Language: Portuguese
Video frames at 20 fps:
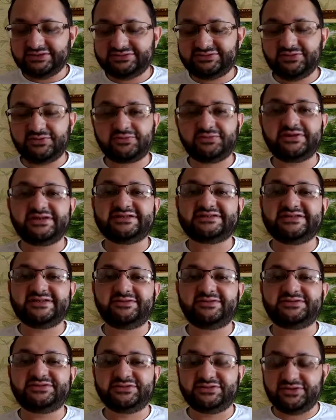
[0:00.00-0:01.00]
Sou
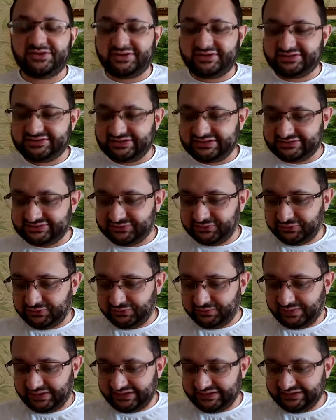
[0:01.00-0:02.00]
conhecido de norte a sul
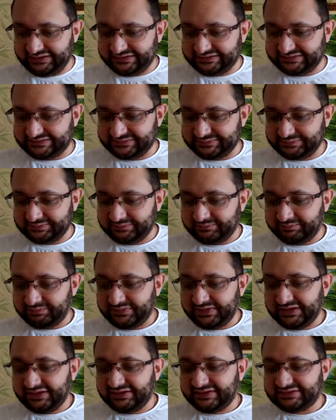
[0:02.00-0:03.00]
do país.
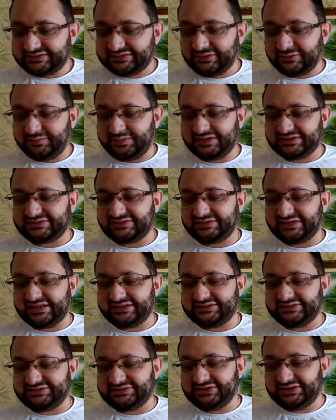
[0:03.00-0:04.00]
Sou
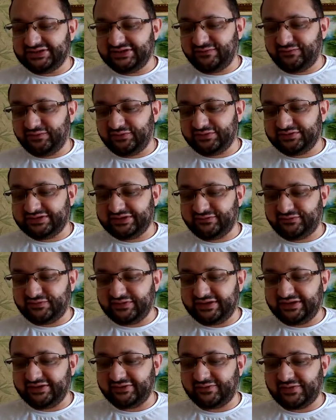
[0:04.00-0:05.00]
personagem de livro,
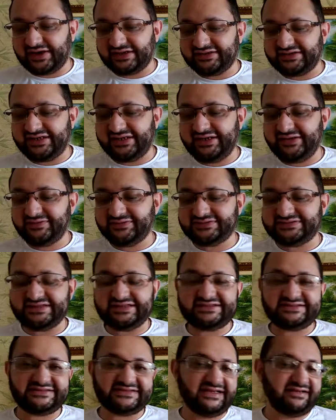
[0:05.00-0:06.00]
TV, quadrinhos
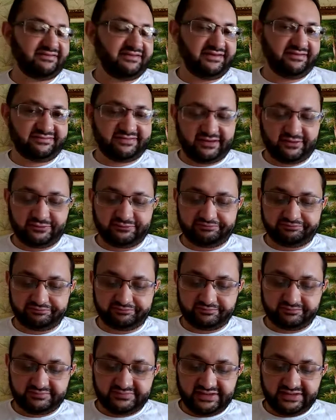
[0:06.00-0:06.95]
e etc e tal.